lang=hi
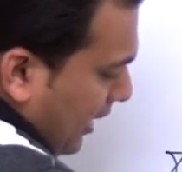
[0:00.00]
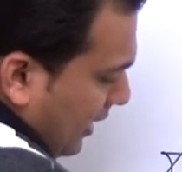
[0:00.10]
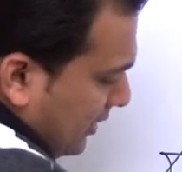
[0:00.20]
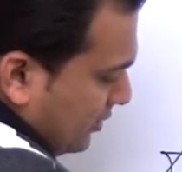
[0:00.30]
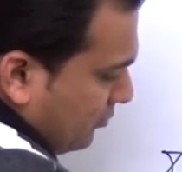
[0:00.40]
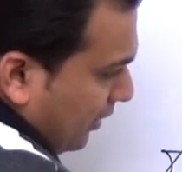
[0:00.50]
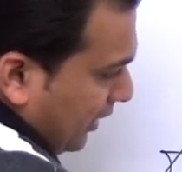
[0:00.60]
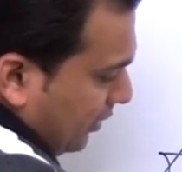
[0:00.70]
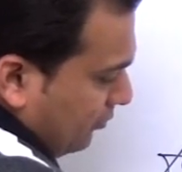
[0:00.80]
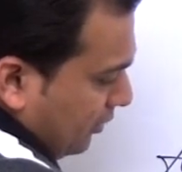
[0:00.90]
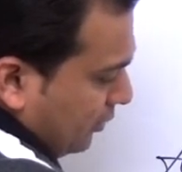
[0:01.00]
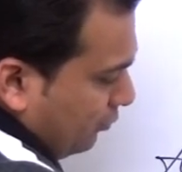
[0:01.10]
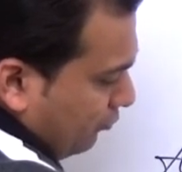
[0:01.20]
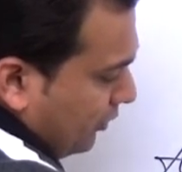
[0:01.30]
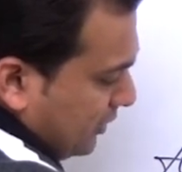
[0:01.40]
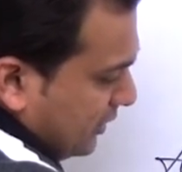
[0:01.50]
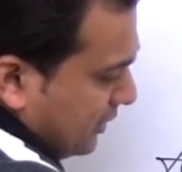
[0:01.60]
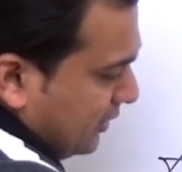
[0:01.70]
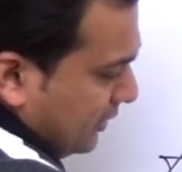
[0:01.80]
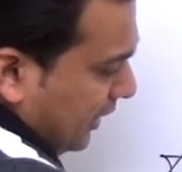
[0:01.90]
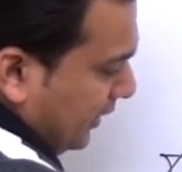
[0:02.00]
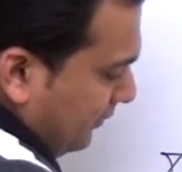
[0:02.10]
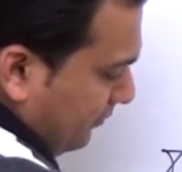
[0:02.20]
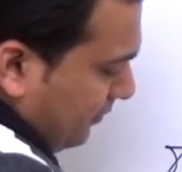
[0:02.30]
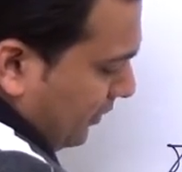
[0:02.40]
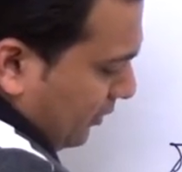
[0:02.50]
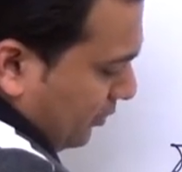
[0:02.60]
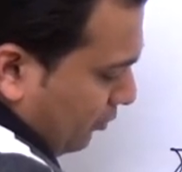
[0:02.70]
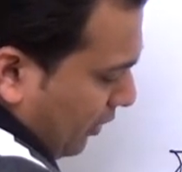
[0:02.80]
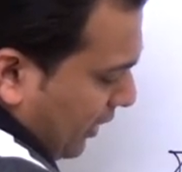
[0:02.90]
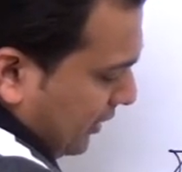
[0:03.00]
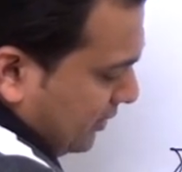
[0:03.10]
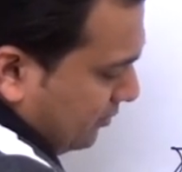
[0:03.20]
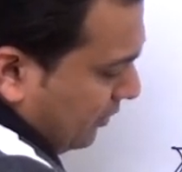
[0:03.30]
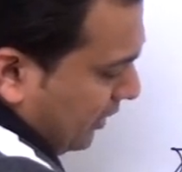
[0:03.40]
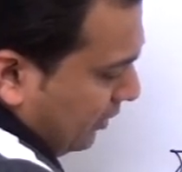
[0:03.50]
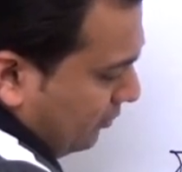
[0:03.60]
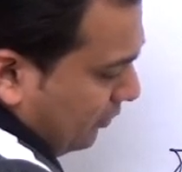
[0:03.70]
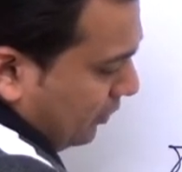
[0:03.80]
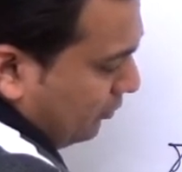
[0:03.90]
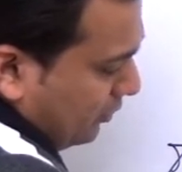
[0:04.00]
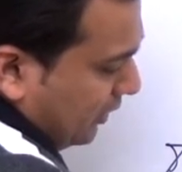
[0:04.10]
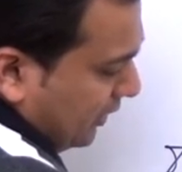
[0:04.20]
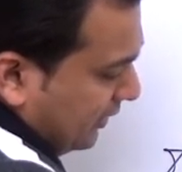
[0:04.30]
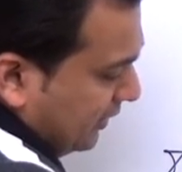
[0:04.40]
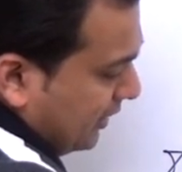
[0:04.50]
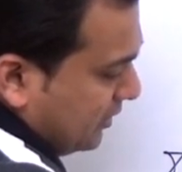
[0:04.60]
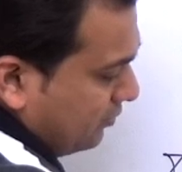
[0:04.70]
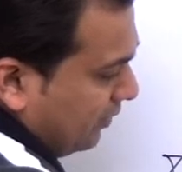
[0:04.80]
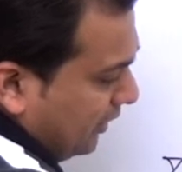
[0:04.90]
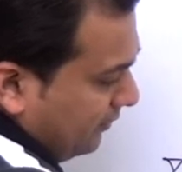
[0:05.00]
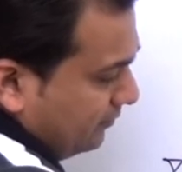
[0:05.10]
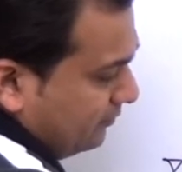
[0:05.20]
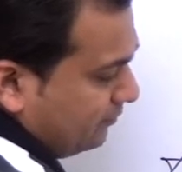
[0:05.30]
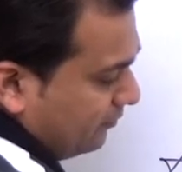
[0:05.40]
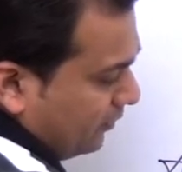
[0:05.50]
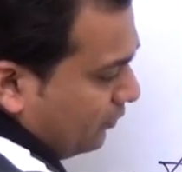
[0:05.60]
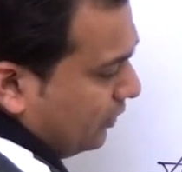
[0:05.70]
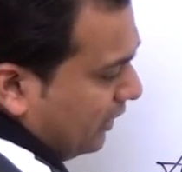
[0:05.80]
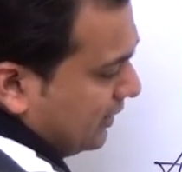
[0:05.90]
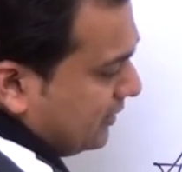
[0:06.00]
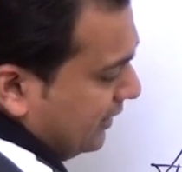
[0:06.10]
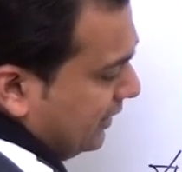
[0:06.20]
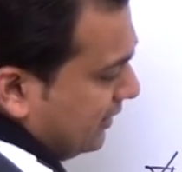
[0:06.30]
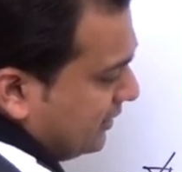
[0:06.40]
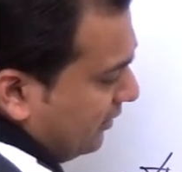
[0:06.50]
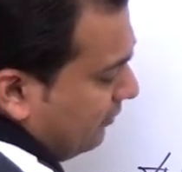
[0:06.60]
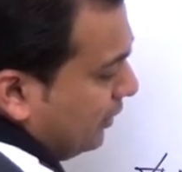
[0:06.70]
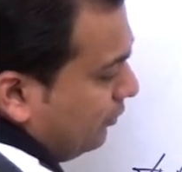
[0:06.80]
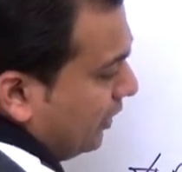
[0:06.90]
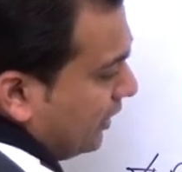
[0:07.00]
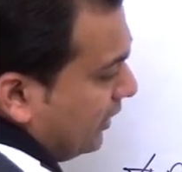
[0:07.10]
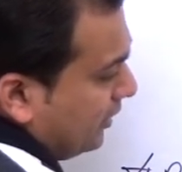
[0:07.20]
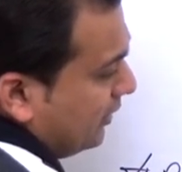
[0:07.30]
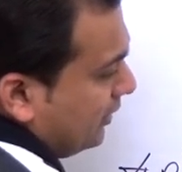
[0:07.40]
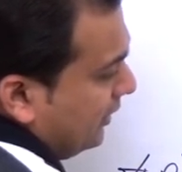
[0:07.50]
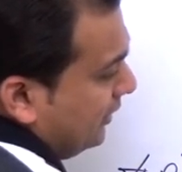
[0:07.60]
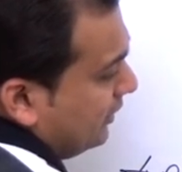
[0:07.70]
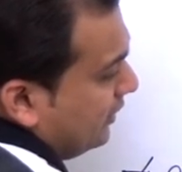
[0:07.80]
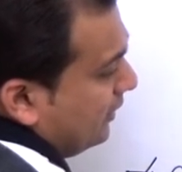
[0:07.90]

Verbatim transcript: आर स्क्वायर इक्वल टू वन सिक्सटी नाइन तो आर स्क्वायर इक्वल टू थर्टीन का स्क्वायर तो यहाँ से रेडियस का वैल्यू आ गया थर्टीन